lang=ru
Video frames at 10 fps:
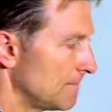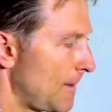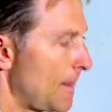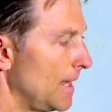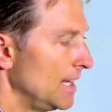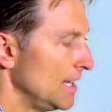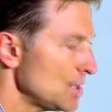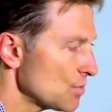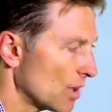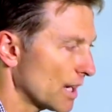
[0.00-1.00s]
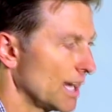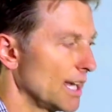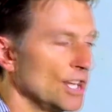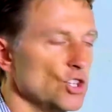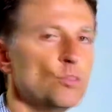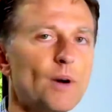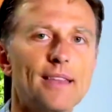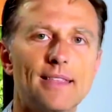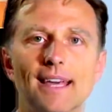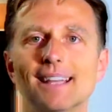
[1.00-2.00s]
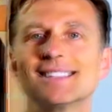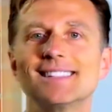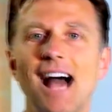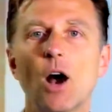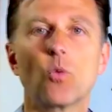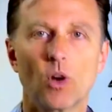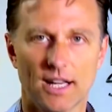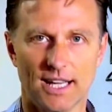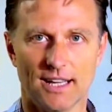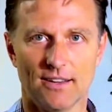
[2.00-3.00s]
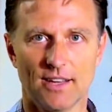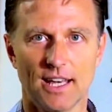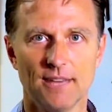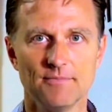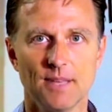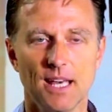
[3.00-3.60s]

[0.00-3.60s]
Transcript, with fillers: три. Диета работает, хотя кажется, что это не так.